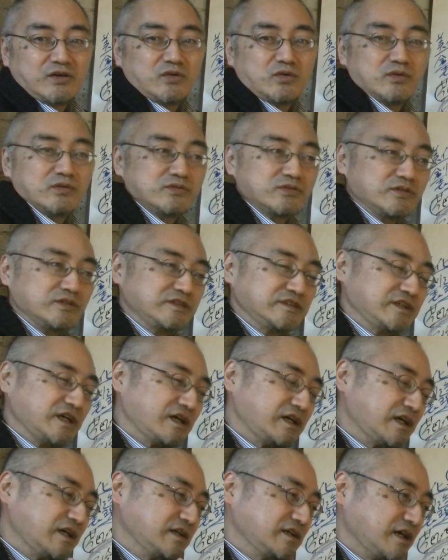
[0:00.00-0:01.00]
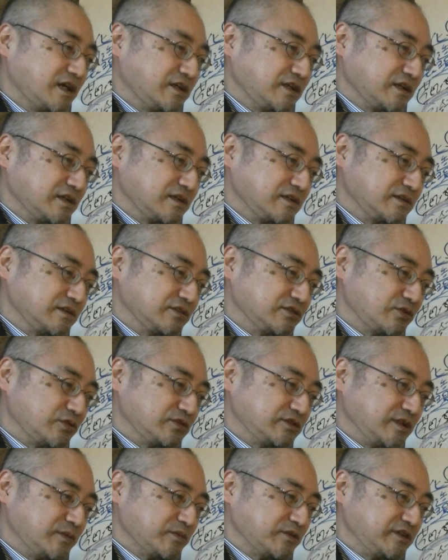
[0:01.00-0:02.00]
本当に社会が少
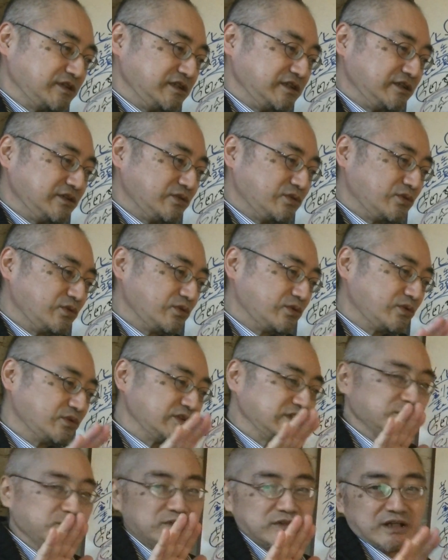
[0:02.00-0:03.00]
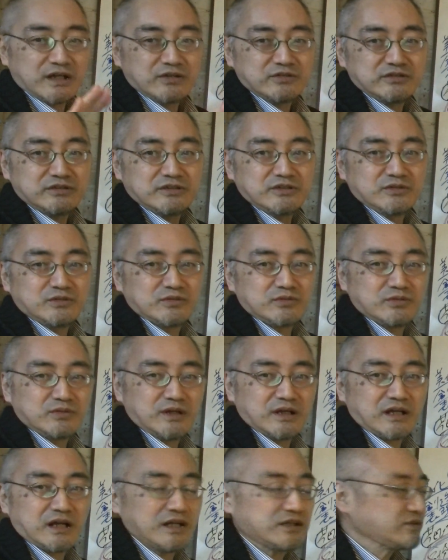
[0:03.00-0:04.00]
しでもいい方向に向かうっていうこと
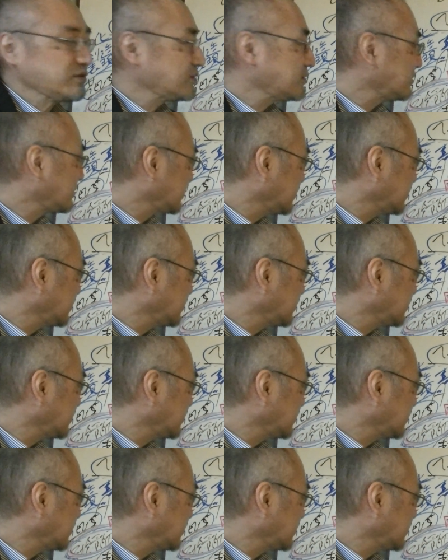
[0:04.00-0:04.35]
が可能